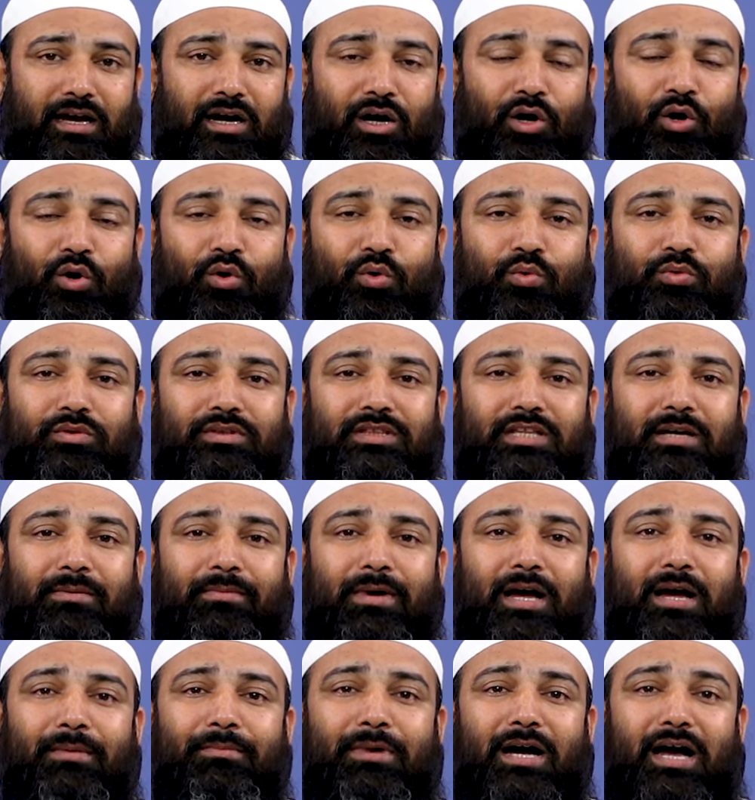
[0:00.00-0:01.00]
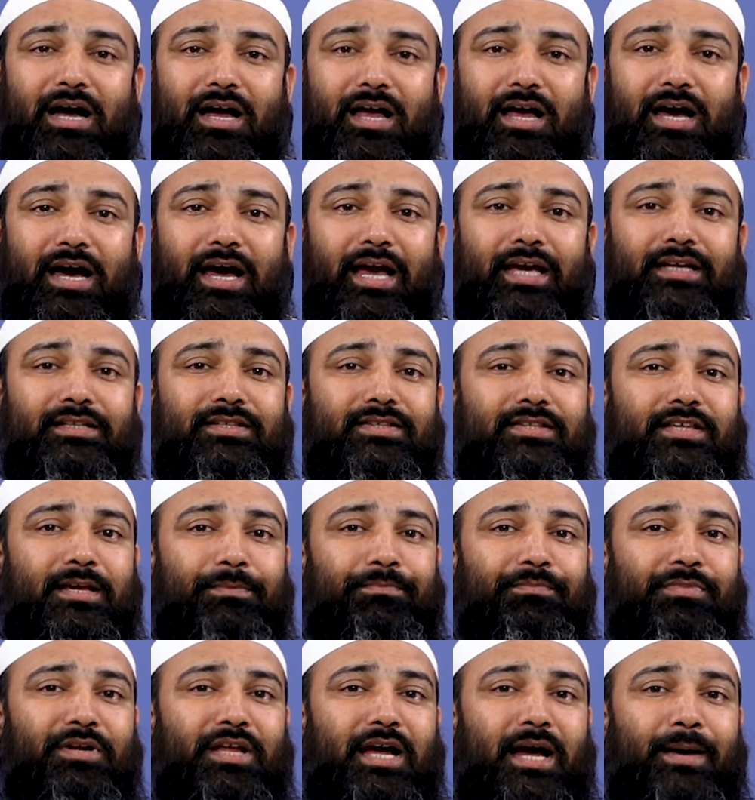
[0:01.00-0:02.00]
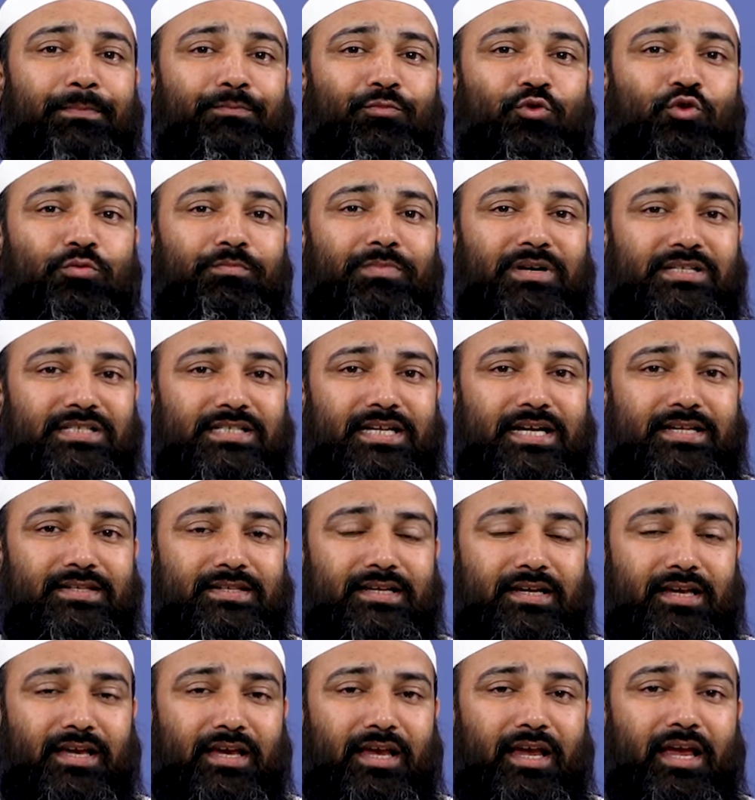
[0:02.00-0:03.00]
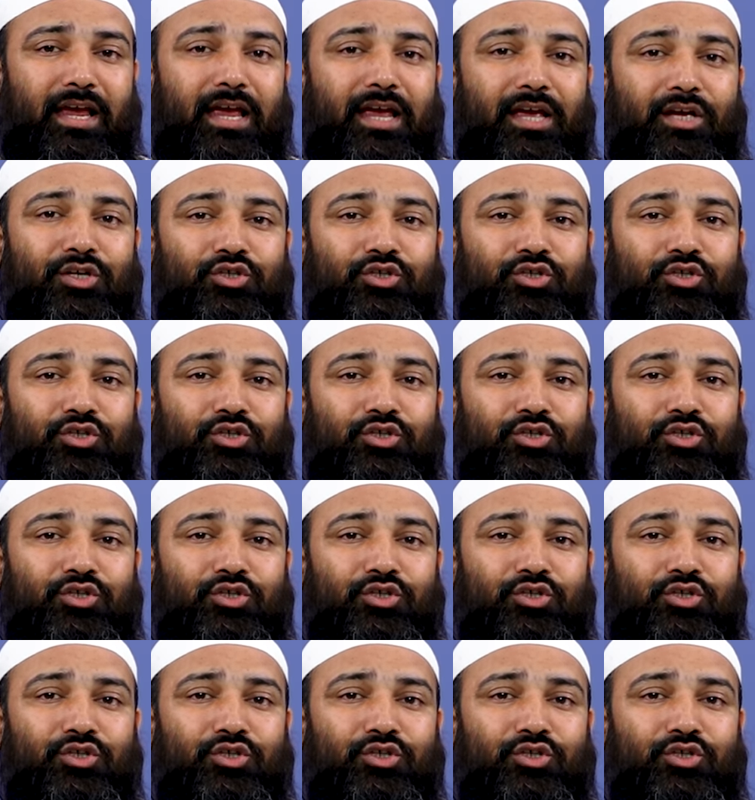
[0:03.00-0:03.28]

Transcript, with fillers: और उन तमाम अकायद से अपने आप को बचा सके